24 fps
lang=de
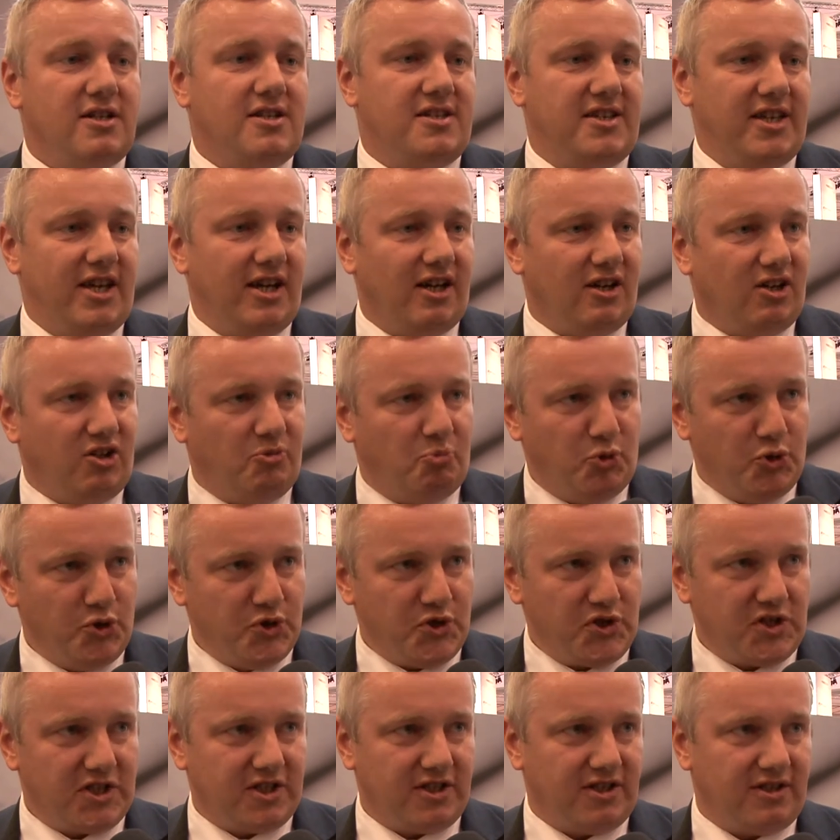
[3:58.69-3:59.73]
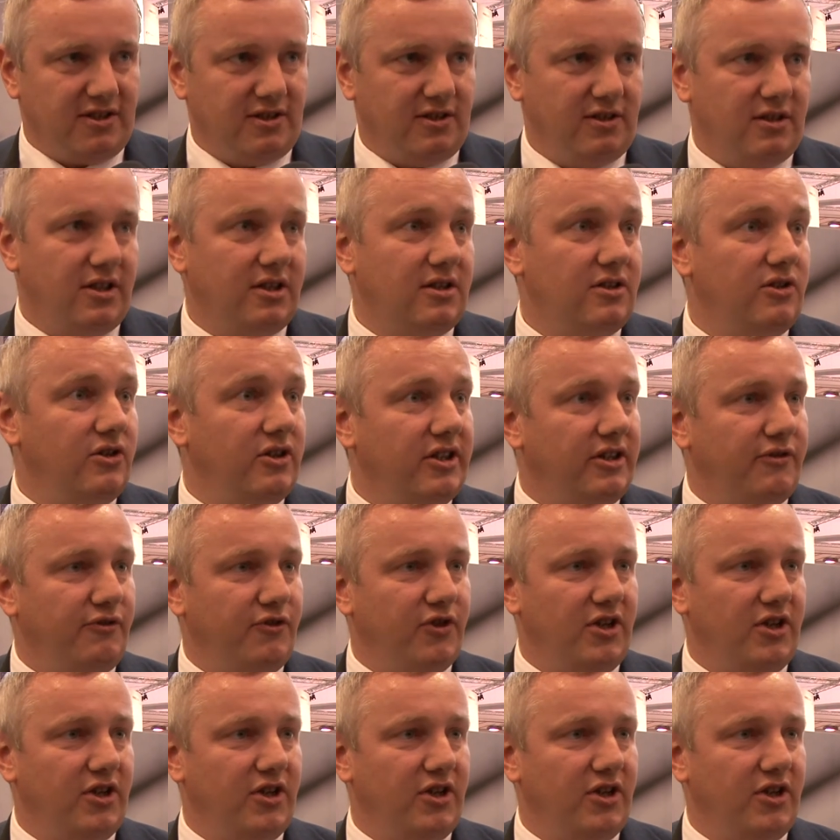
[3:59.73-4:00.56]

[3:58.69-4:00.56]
sehr robust natürlich